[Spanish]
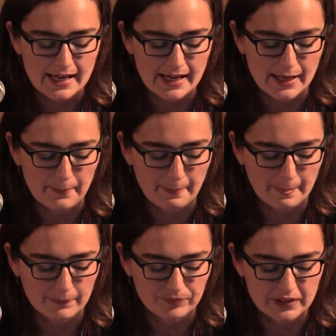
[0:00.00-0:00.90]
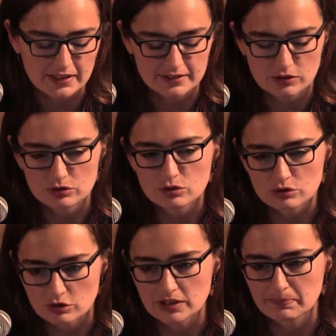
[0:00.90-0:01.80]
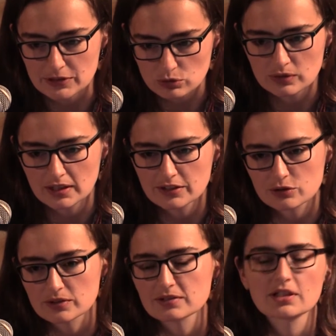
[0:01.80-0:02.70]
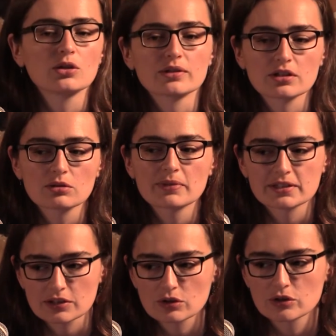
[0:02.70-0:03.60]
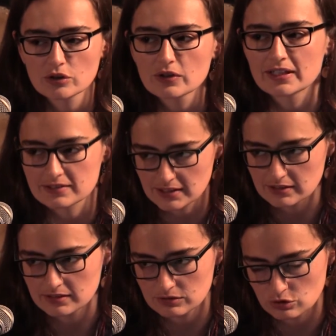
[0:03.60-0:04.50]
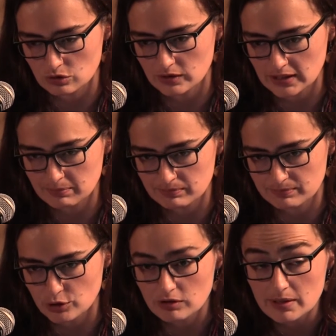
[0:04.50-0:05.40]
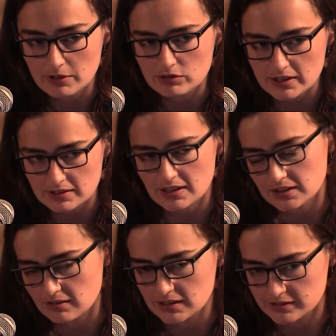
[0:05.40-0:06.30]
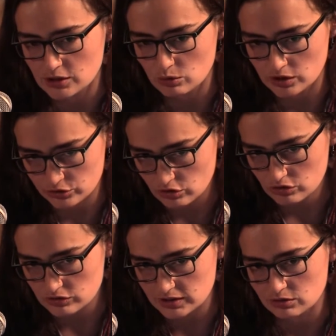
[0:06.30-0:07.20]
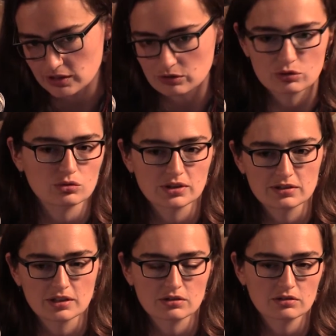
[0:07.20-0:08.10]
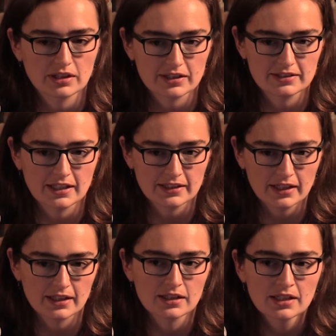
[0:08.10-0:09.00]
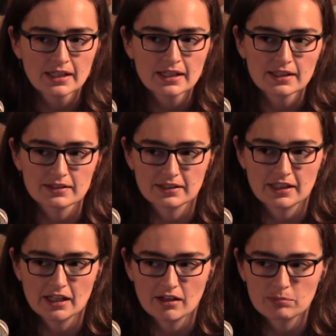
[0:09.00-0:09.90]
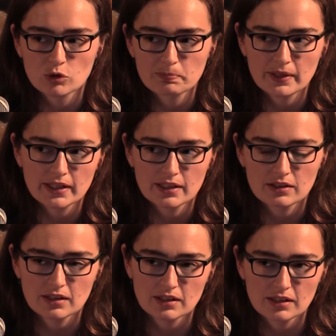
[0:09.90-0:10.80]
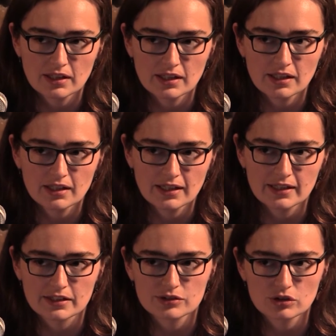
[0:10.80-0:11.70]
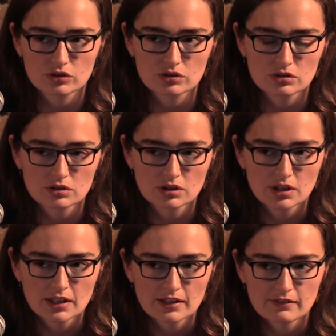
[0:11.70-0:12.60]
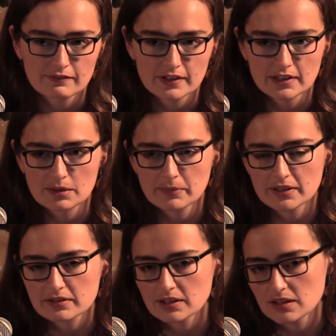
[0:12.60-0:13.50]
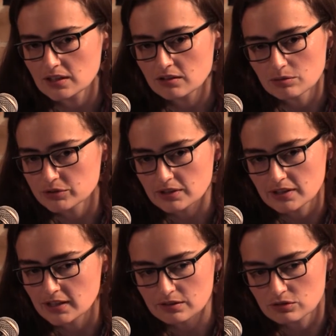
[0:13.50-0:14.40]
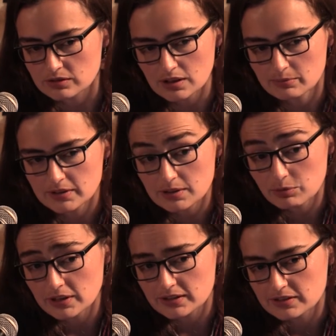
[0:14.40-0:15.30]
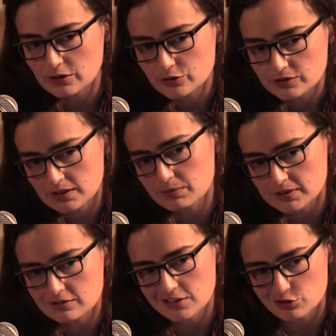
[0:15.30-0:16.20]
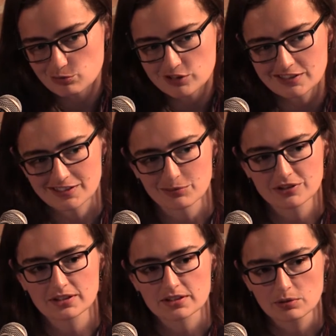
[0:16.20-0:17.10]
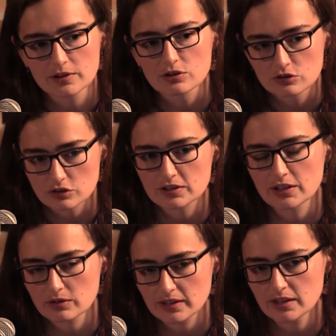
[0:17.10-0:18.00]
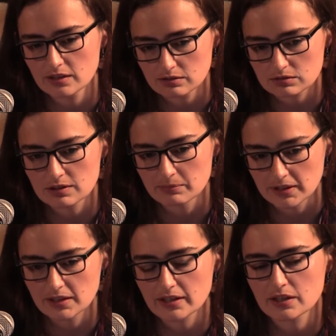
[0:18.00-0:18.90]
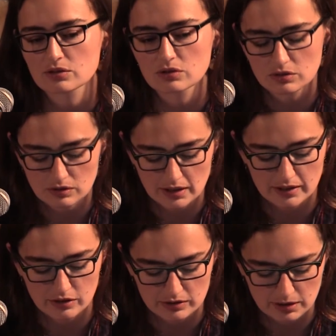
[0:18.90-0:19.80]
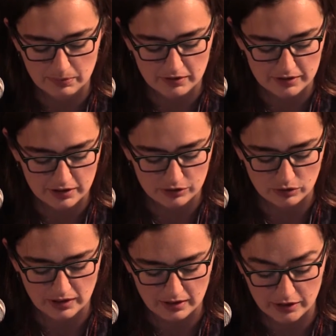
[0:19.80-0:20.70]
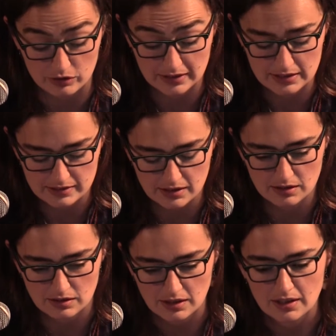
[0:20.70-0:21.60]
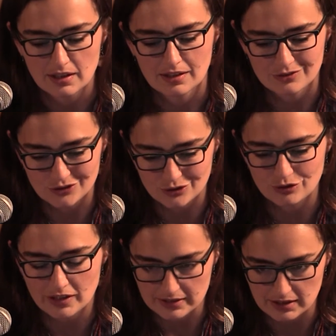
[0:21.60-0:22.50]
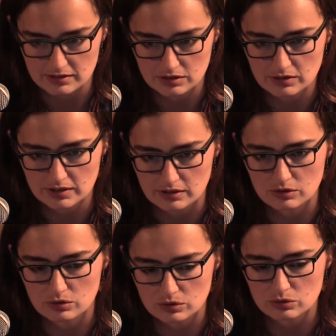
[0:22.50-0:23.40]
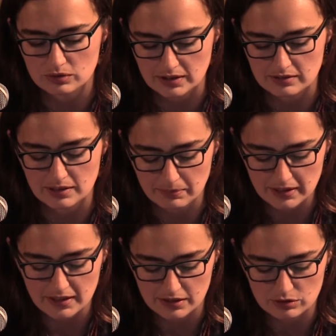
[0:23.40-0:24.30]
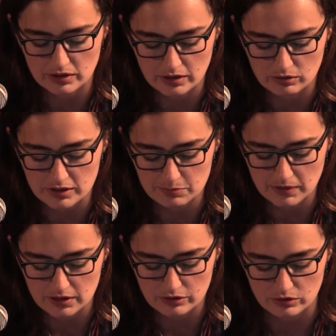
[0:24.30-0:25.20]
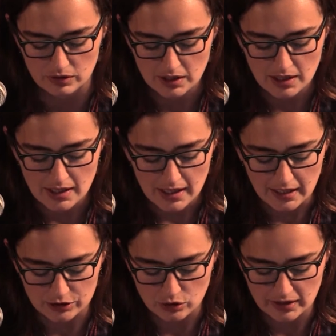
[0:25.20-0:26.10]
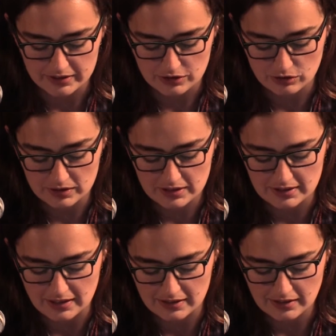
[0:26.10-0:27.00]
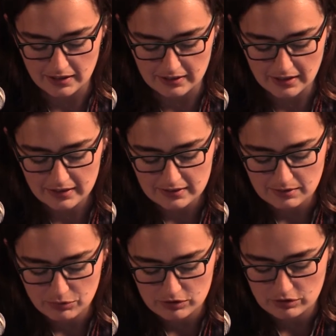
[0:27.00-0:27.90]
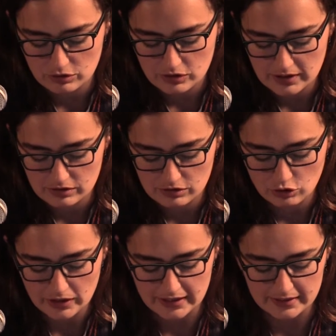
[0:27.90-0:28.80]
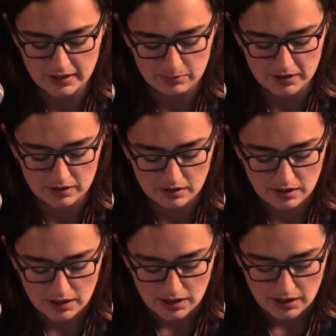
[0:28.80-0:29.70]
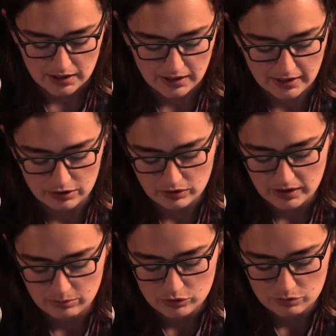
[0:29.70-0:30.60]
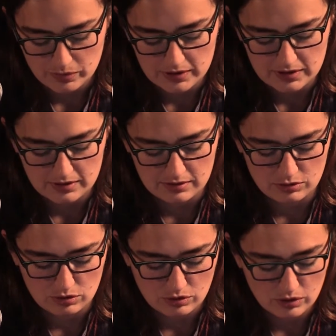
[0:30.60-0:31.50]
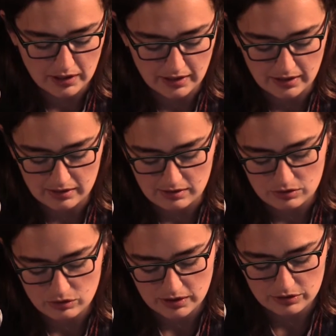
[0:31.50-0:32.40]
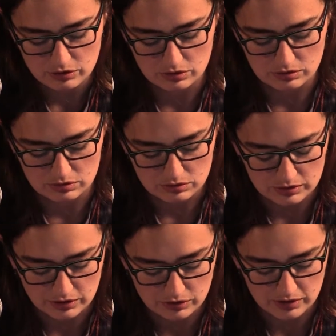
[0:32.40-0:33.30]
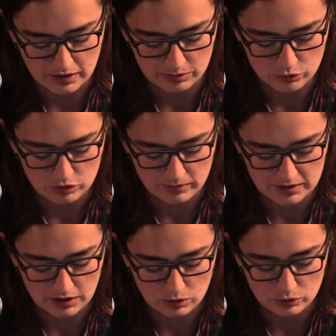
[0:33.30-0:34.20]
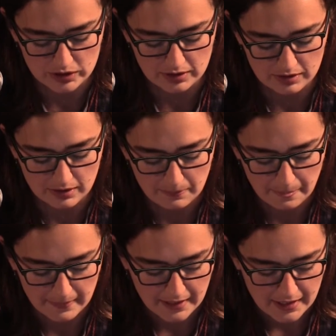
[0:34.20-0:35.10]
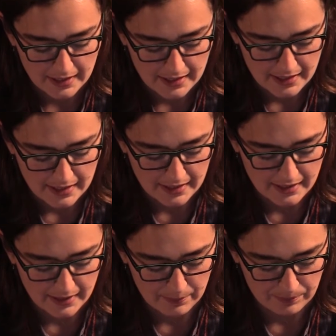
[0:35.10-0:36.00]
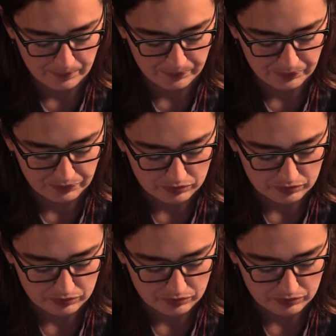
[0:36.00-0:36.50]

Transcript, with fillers: em, y este constructor de paz, una de las cosas que dijo en el conversatorio es que el, el problema no era si ganaba el sí o el no, sino la contundencia con la que se ganara que si quedaba muy pareja eh, la elección, finalmente íbamos a quedar totalmente polarizados, que pues es como ya estamos en este momento. Entonces creo que también el reto alrededor del plebiscito y alrededor del sí, no es solo ganar, sino ganar con contundencia para que eso le dé un respaldo a todas las acciones que se hagan de ahí en adelante, pues lo, que lo legitimen y que logremos, pues ojalá con eso, una sociedad mucho más incluyente. Em,